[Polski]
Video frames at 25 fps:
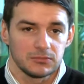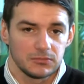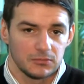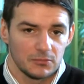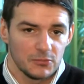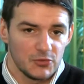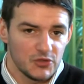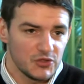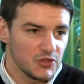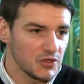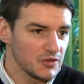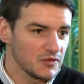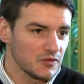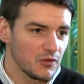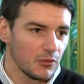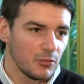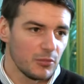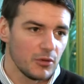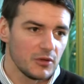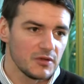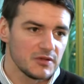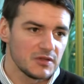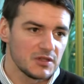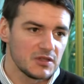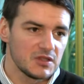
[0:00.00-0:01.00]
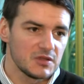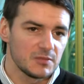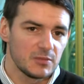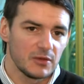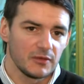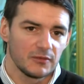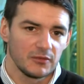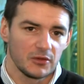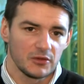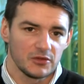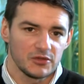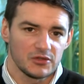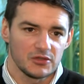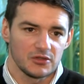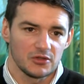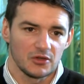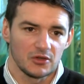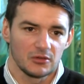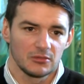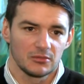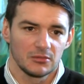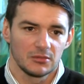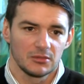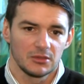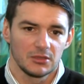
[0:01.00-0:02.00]
Mistrzostwo Polski z
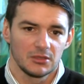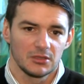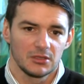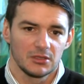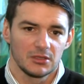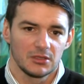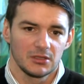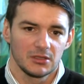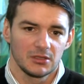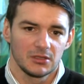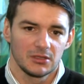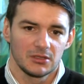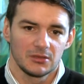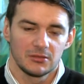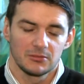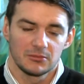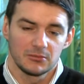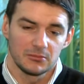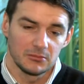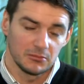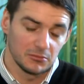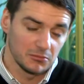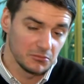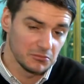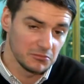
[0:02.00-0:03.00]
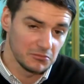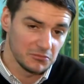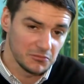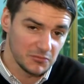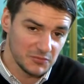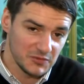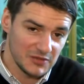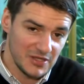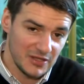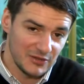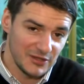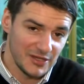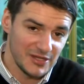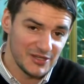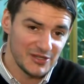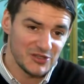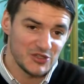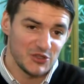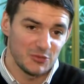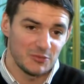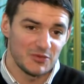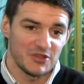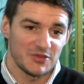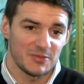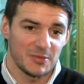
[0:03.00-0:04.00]
pewnością yy, zdaję
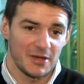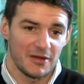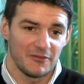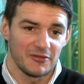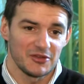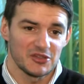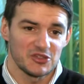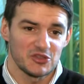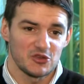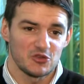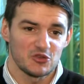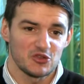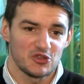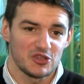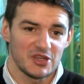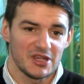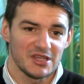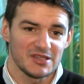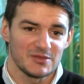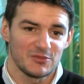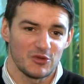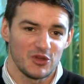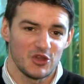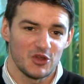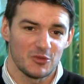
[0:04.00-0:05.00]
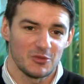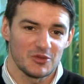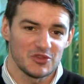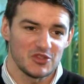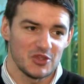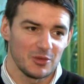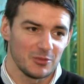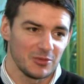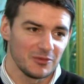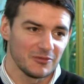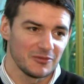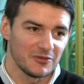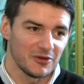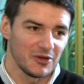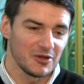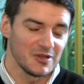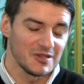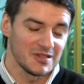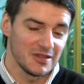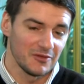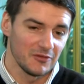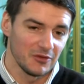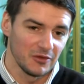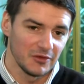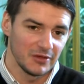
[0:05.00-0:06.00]
sobie sprawę, że już nie jest moją osobą w roli
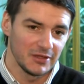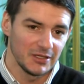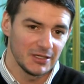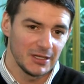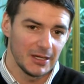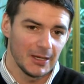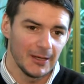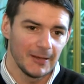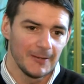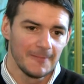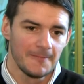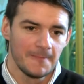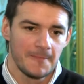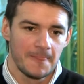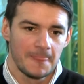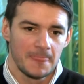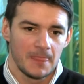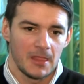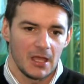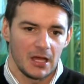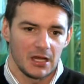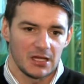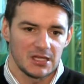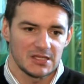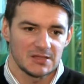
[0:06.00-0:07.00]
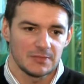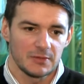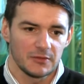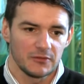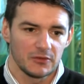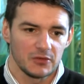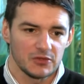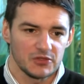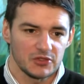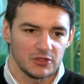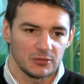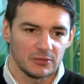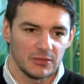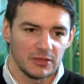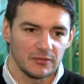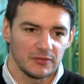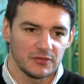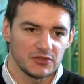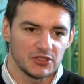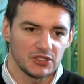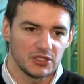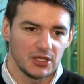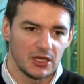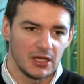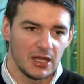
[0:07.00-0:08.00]
zawodnika, ale z pewnością
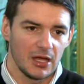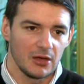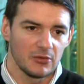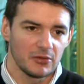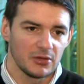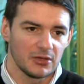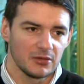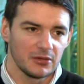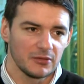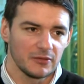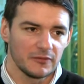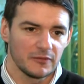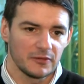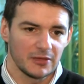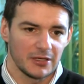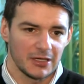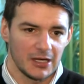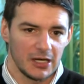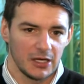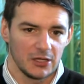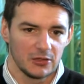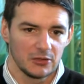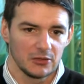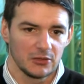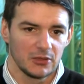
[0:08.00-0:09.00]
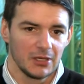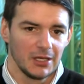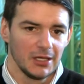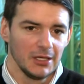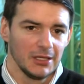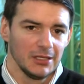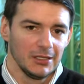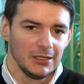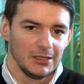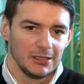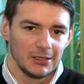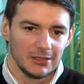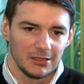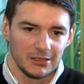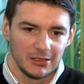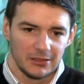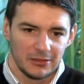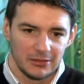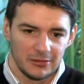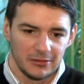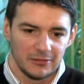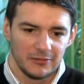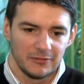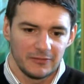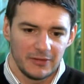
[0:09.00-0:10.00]
najwyższe laury w kraju,
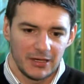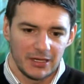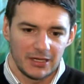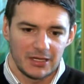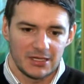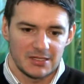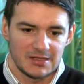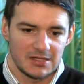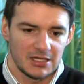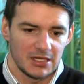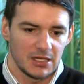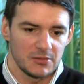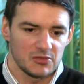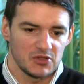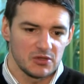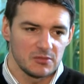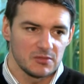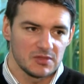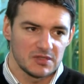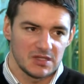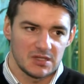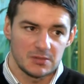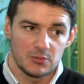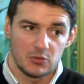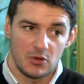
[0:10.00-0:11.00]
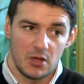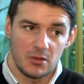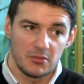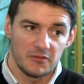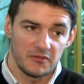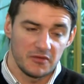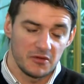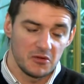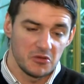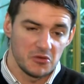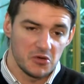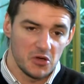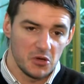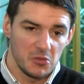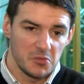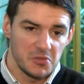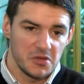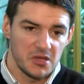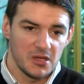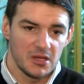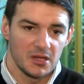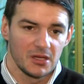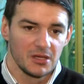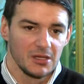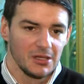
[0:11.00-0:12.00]
yy, walka z najlepszymi zespołami w
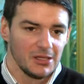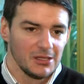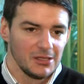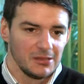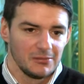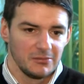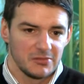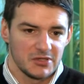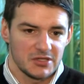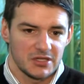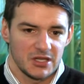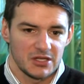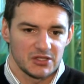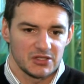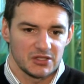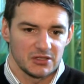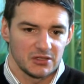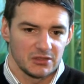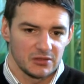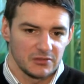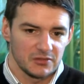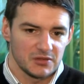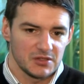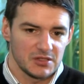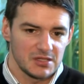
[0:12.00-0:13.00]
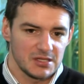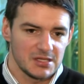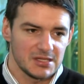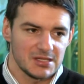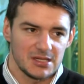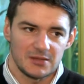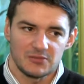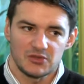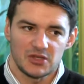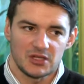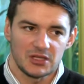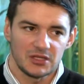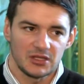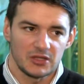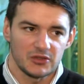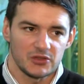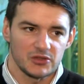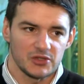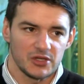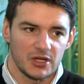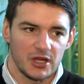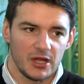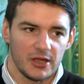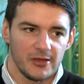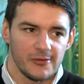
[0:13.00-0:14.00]
Europie. Myślę, że wszyscy zabrani na to
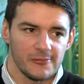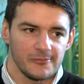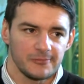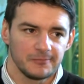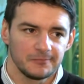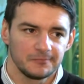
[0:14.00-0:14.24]
czekają.